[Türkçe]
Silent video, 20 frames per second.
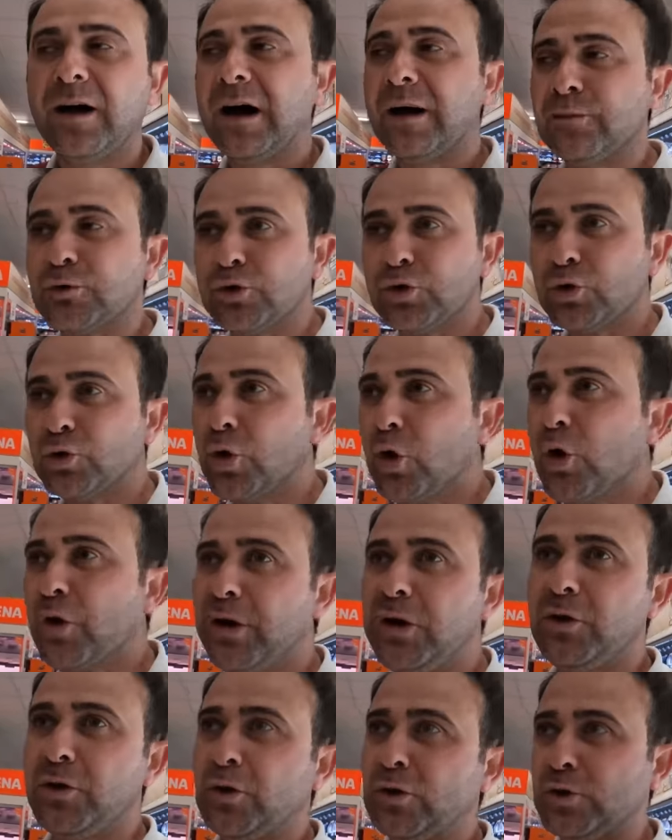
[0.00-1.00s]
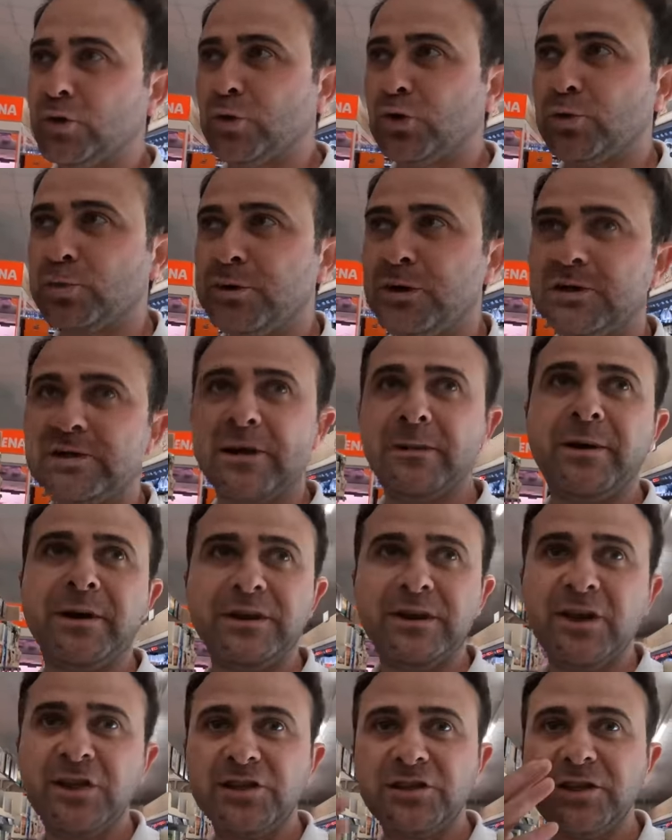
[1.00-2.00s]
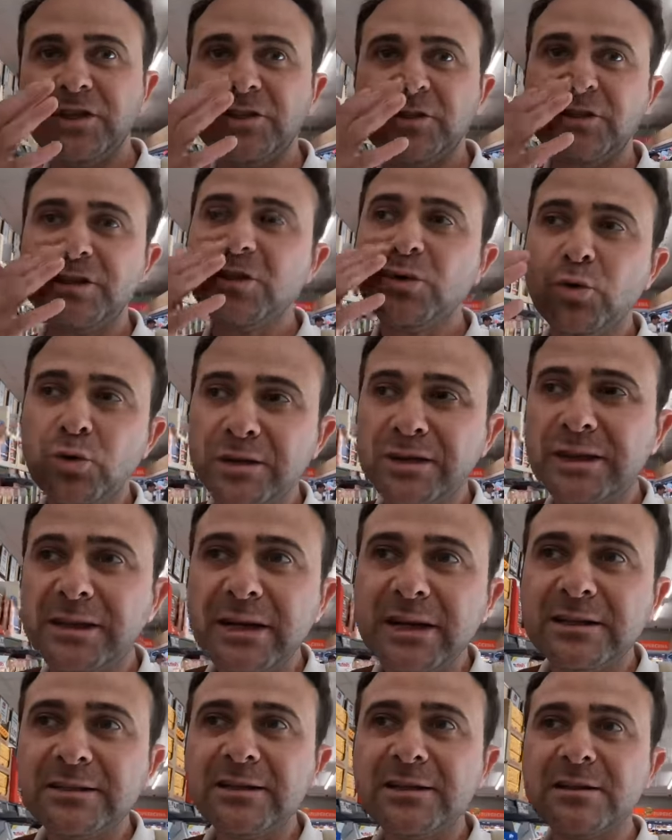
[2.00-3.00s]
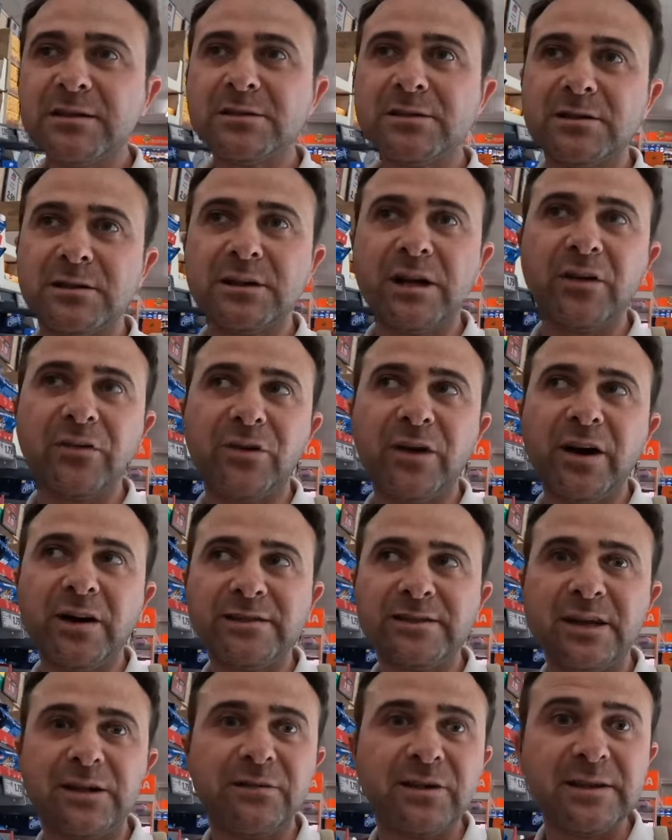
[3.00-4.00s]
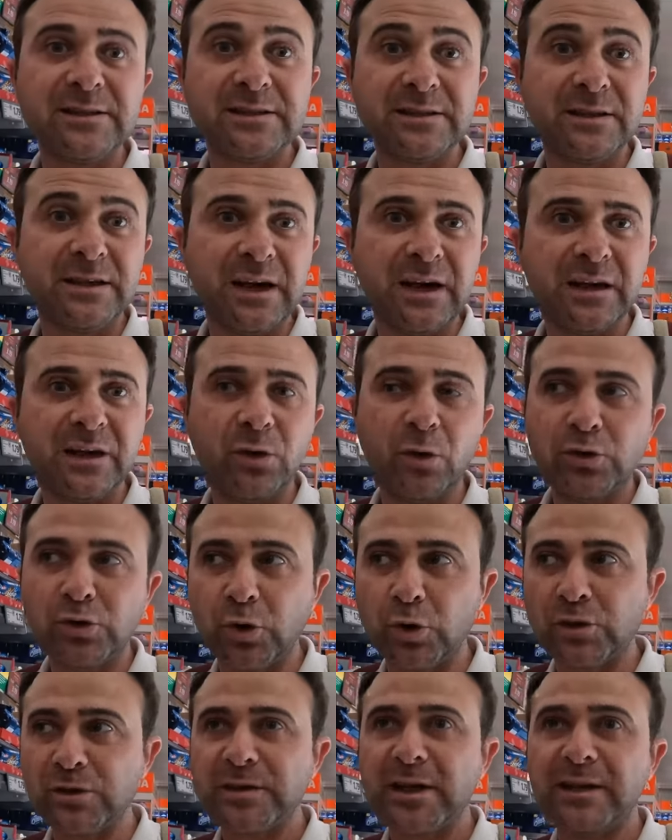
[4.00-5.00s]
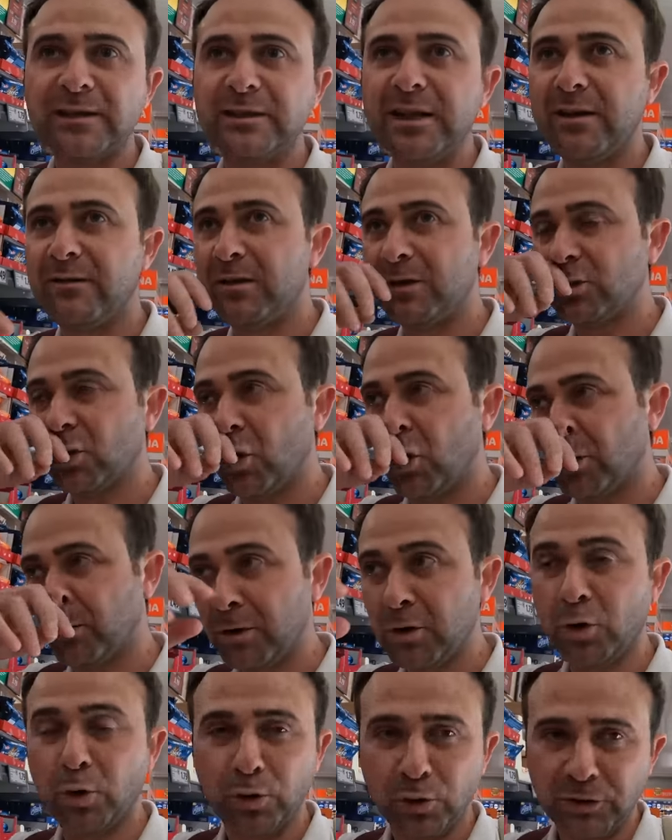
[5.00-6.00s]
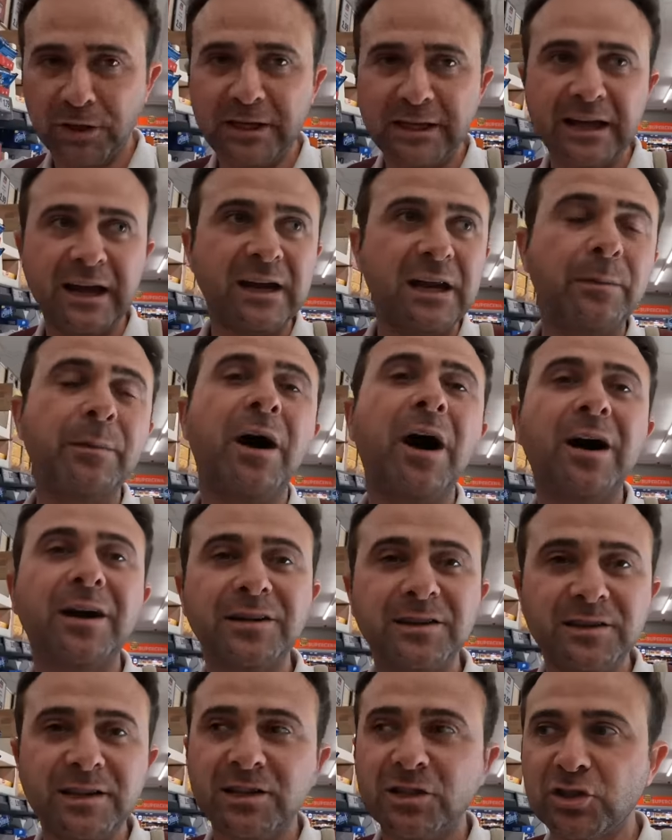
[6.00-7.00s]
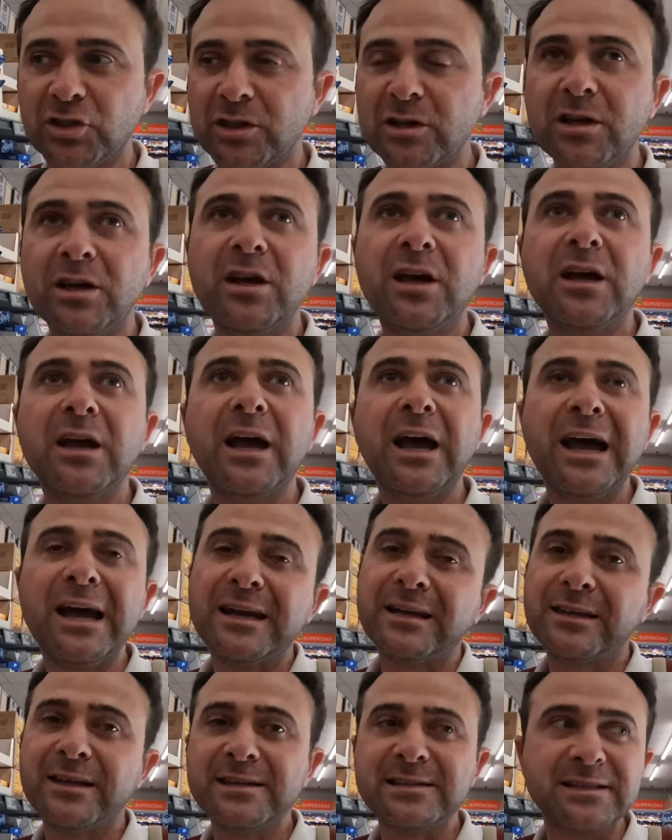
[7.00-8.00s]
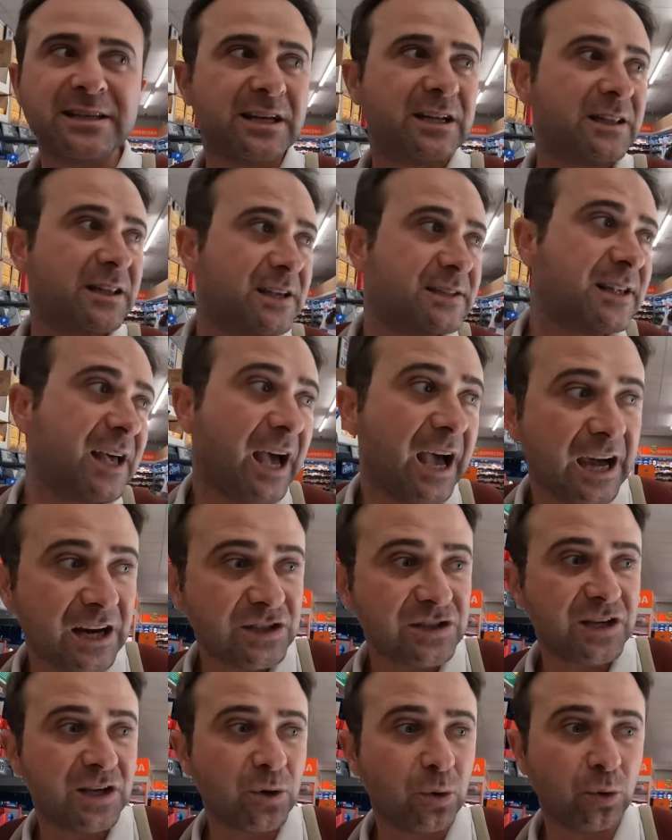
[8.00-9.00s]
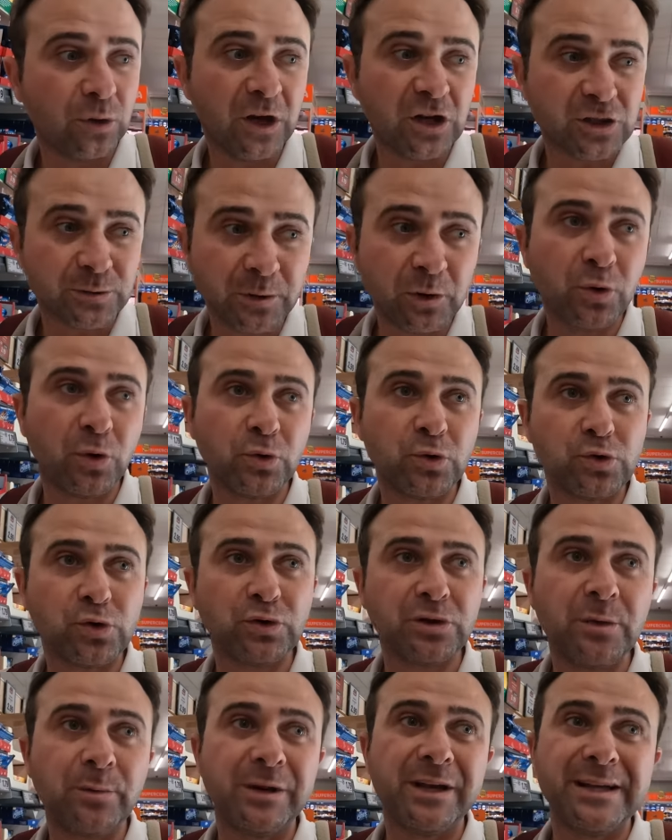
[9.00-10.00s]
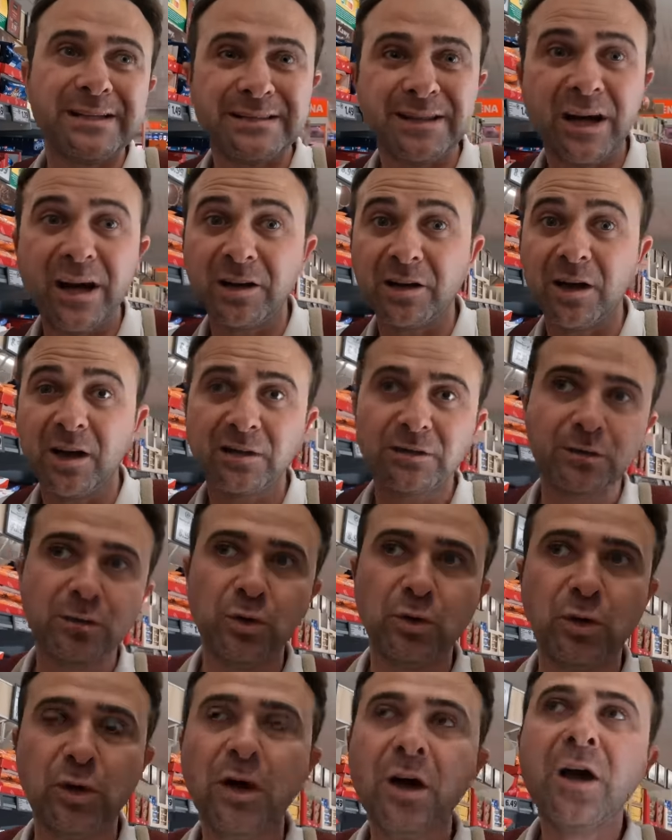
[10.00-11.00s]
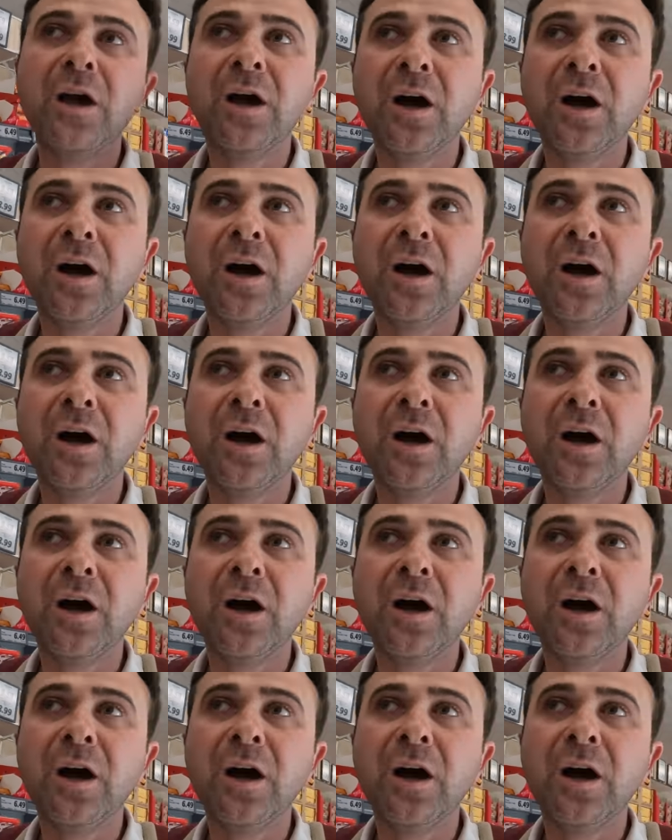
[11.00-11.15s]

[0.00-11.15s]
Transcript: Abi şunu öğreniyorsunuz bir de zaman geçtikçe ülkelerde refah seviyesi yani o sosyal devlet olma yolunda ilerleme arttıkça herkes neredeyse her şeye ulaşma konusunda biraz daha rahatlıyor.